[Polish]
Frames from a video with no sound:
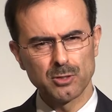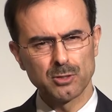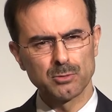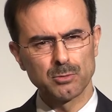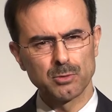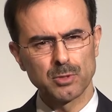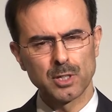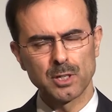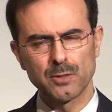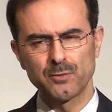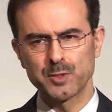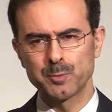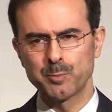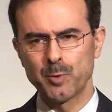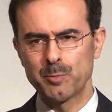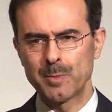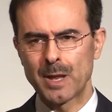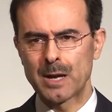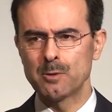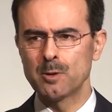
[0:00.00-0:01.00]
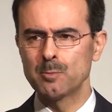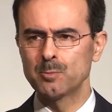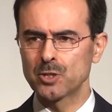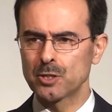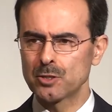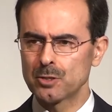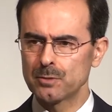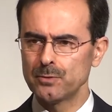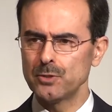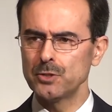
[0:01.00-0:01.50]
o których wspomniałem,
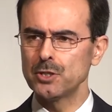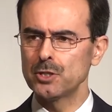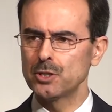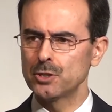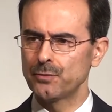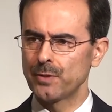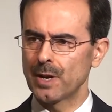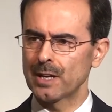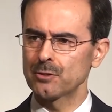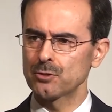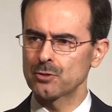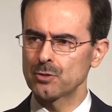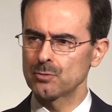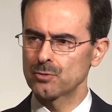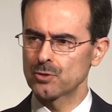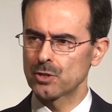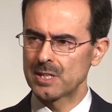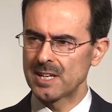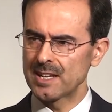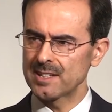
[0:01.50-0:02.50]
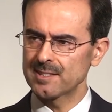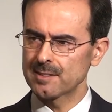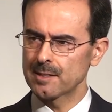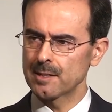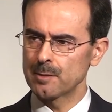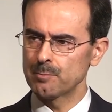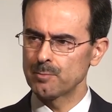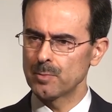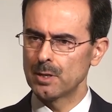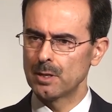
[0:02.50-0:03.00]
rzeczywiście świadczą, że
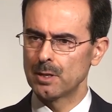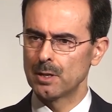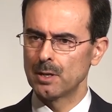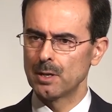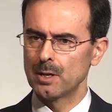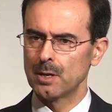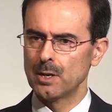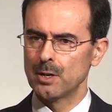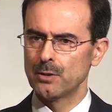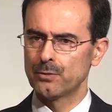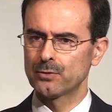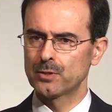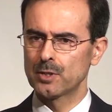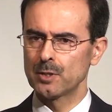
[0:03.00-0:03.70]
jestem w